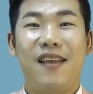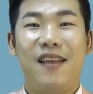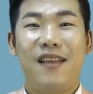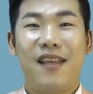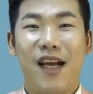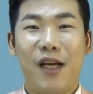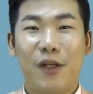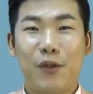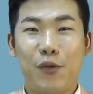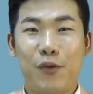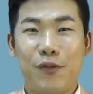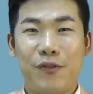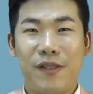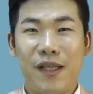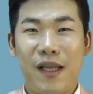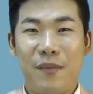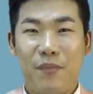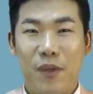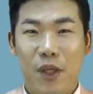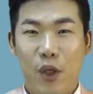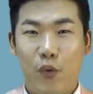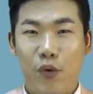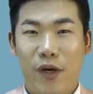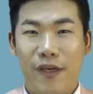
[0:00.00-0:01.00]
양도세
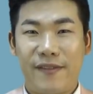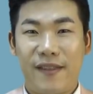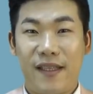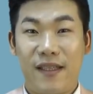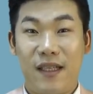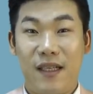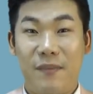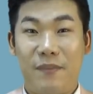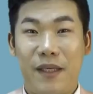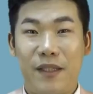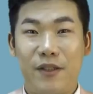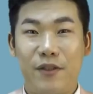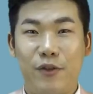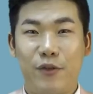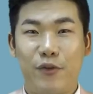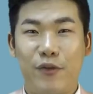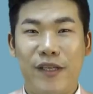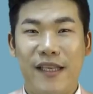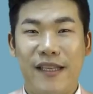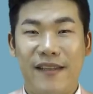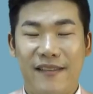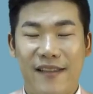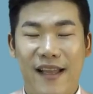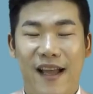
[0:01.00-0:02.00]
비과세를 받을 수
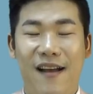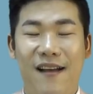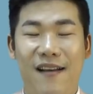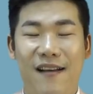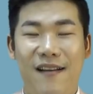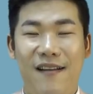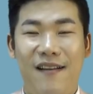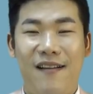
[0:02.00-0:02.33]
있다.